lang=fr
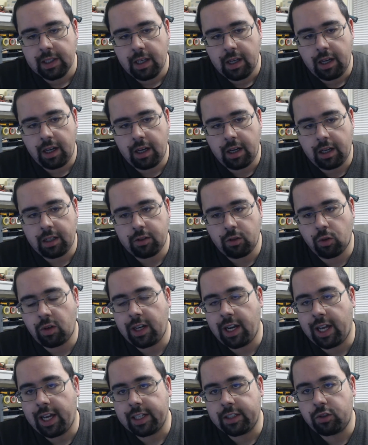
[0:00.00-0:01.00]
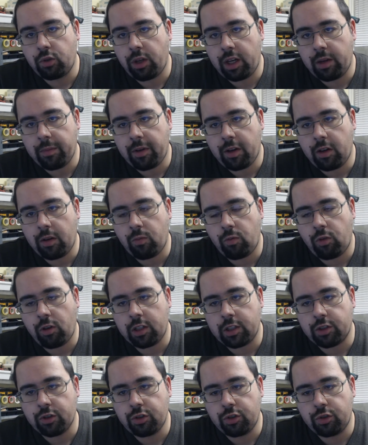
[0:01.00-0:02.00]
Euh, donc là, actuellement,
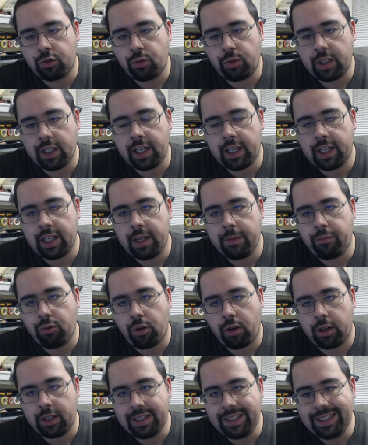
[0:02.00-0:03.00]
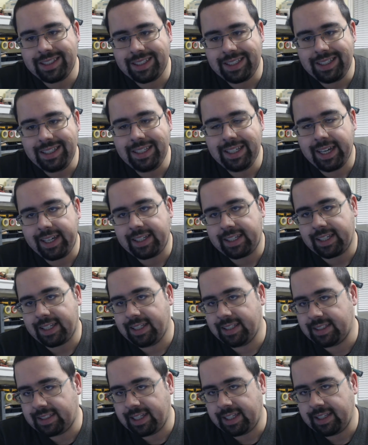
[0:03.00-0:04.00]
moi, je suis réglé pour X, Y
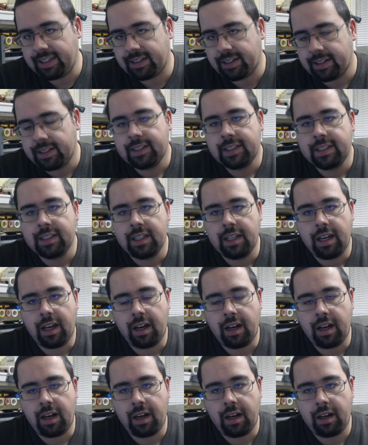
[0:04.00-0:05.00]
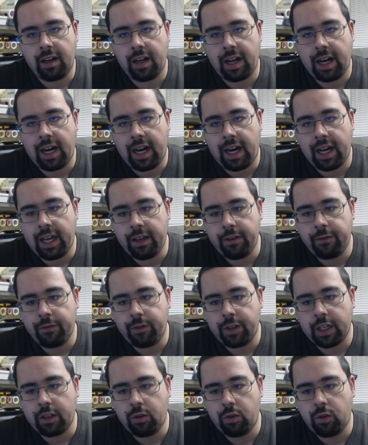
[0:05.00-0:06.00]
et Z. à
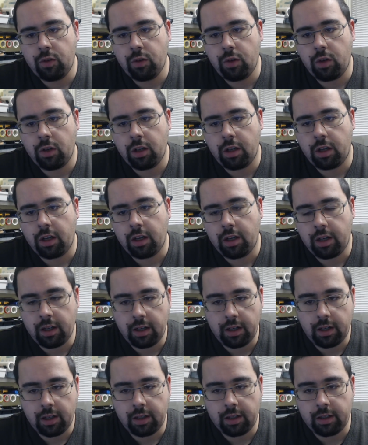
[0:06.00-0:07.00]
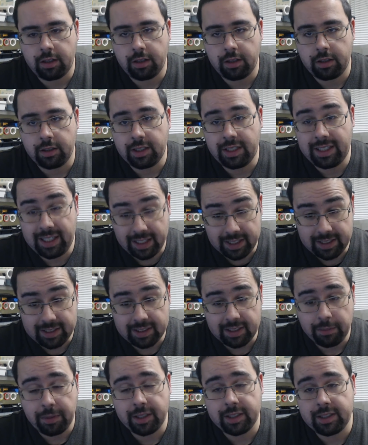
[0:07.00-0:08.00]

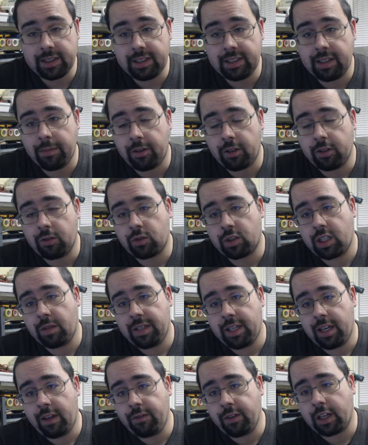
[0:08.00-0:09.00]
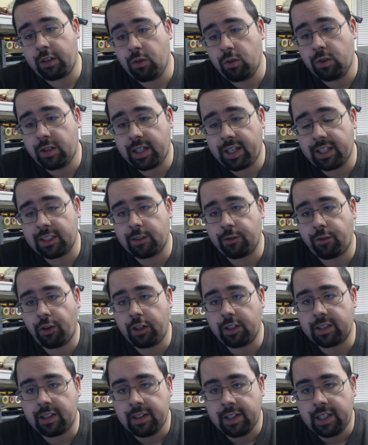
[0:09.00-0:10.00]
1,15 précisément, donc j'ai mis 1,15
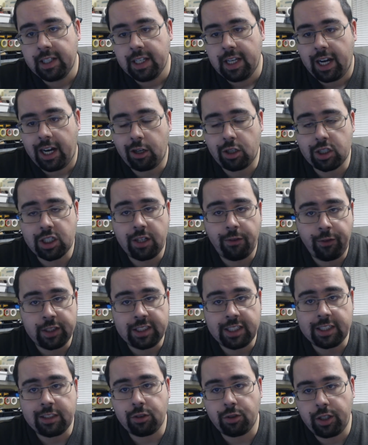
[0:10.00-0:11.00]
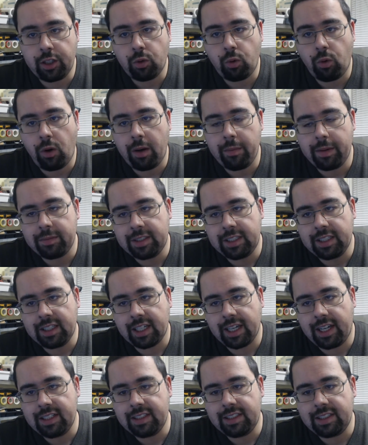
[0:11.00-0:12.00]
volts. Alors j'ai fait ça sur les trois, même si
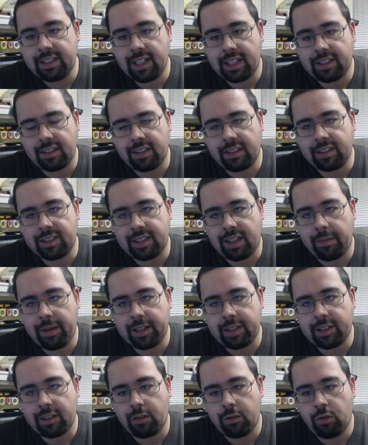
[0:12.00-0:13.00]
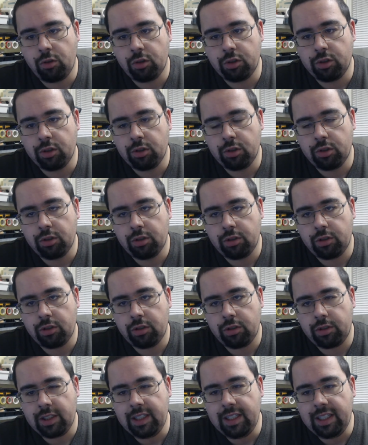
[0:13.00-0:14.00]
Creality a tendance à mettre
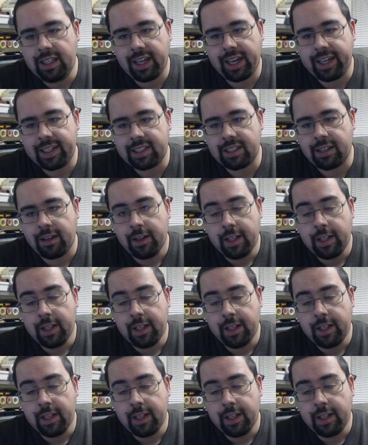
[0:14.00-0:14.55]
le Y